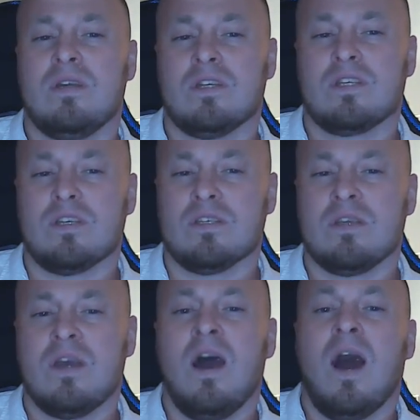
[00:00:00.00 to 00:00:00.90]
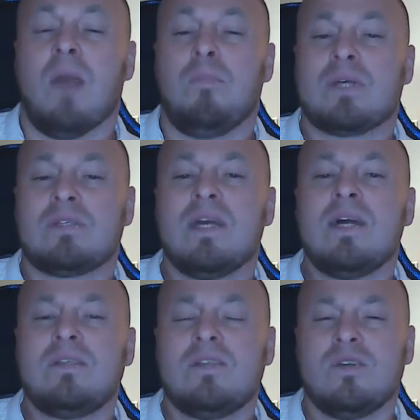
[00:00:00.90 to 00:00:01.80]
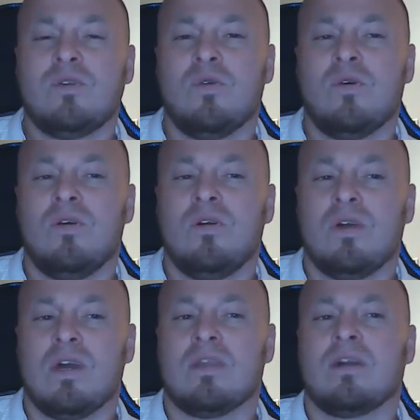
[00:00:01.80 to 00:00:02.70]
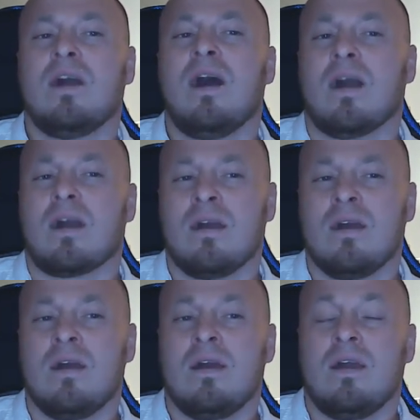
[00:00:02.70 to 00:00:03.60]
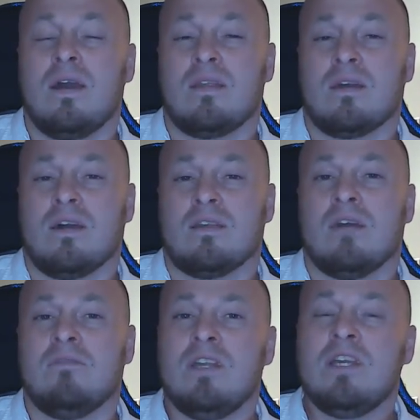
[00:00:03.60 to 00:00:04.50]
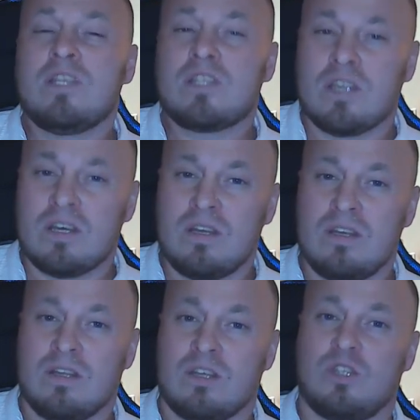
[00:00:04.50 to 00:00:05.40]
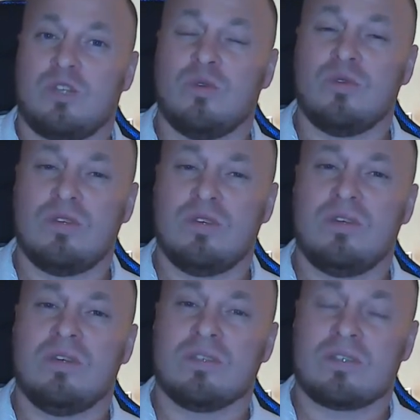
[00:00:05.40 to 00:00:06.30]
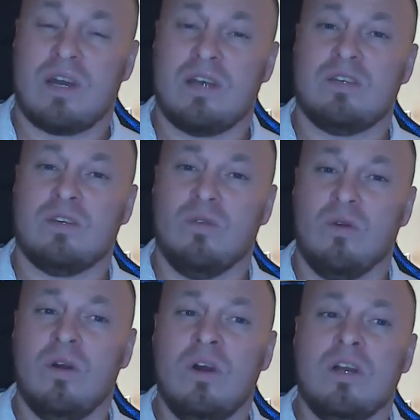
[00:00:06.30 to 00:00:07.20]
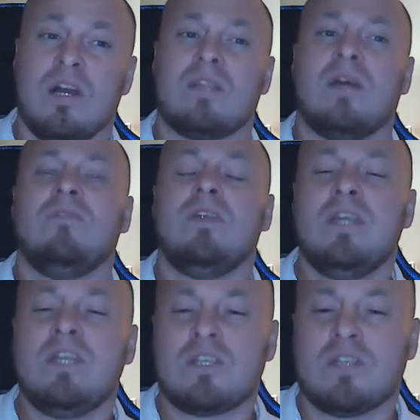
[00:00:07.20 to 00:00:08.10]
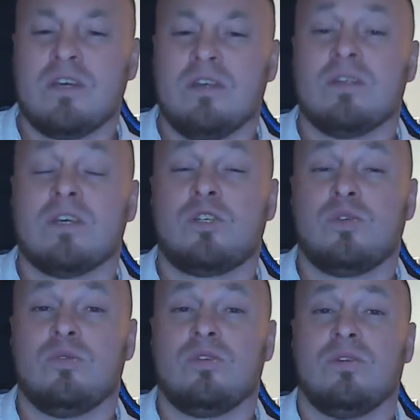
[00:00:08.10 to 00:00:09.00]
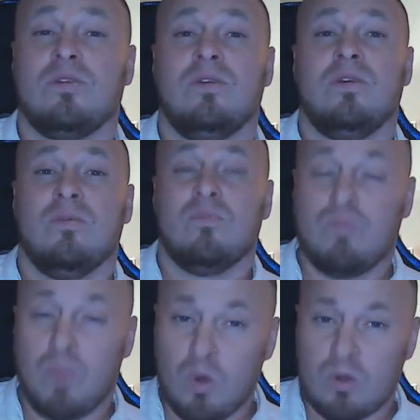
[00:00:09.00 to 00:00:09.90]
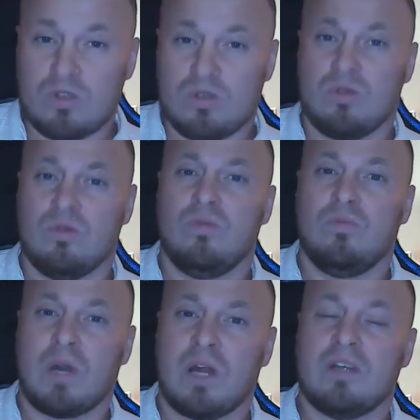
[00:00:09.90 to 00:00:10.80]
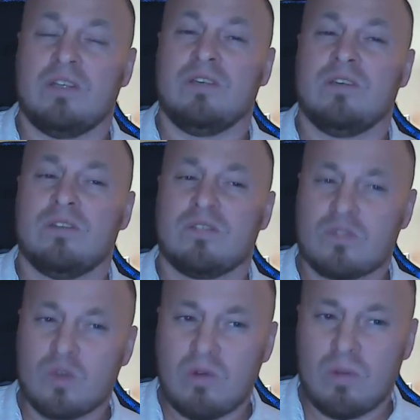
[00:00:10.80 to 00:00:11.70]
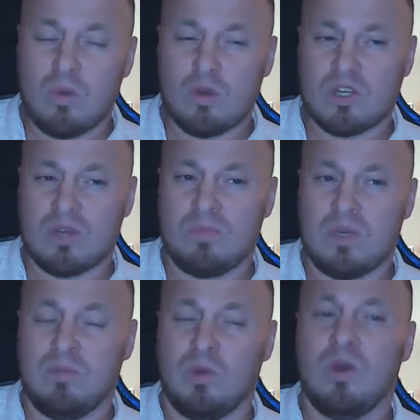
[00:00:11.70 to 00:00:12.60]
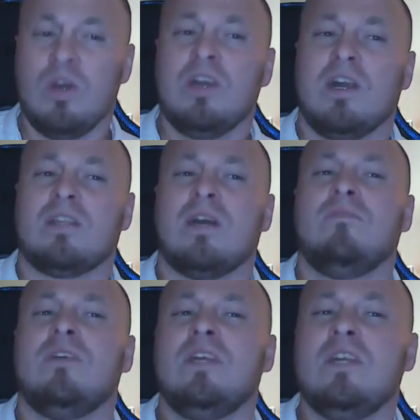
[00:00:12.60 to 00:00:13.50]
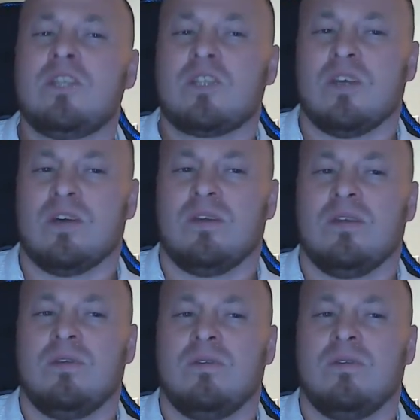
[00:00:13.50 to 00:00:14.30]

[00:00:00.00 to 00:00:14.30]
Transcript: и жизнь. А познайте Его – это как? Это когда вы лично начнете искать его, когда вы лично начнете полностью проходить Слово Божие, Библию, когда вы лично